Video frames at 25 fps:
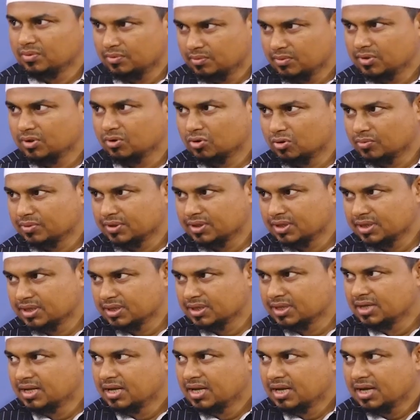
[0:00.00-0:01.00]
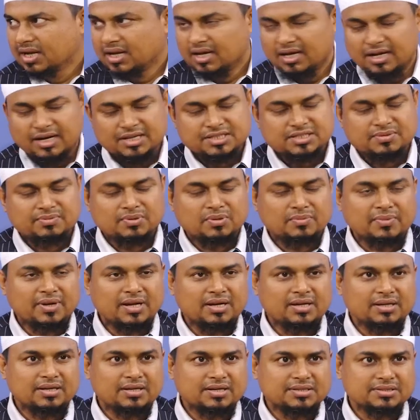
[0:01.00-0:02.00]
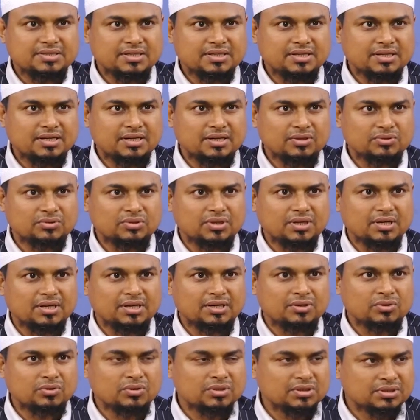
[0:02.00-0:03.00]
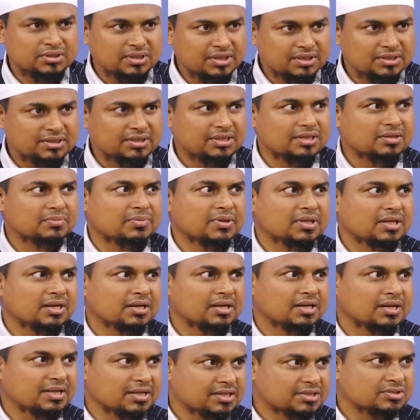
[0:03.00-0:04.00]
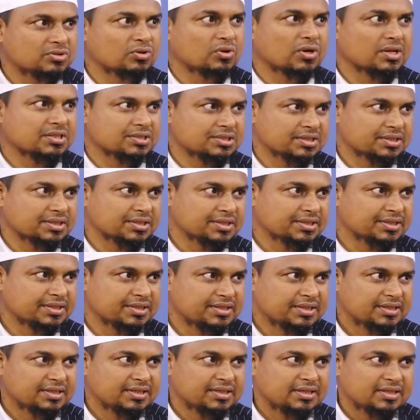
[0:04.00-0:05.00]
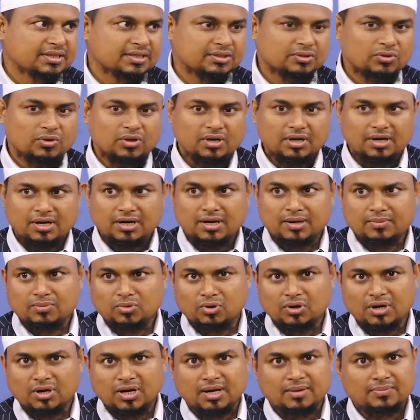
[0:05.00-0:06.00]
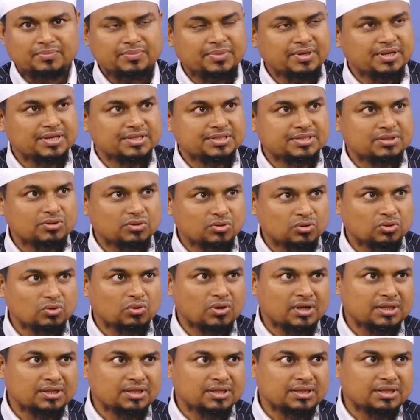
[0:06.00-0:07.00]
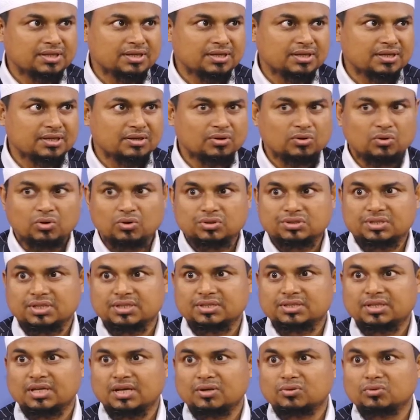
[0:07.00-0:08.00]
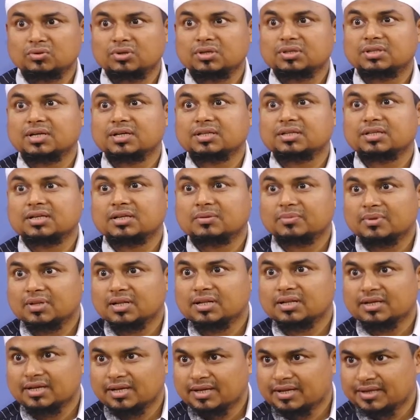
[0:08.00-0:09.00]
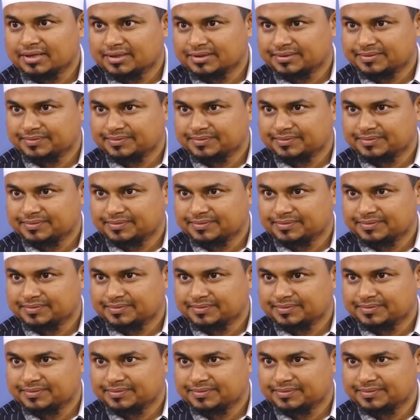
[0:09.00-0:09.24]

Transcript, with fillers: बिल्कुल बताइए अनस बिन मालिक रज़ी अल्लाह तु की तकदीर बदल गई इस दुआ से तो अगर हम और आप भी किसी को दुआ दे देंगे हो सकता है उनकी तकदीर बदल जाए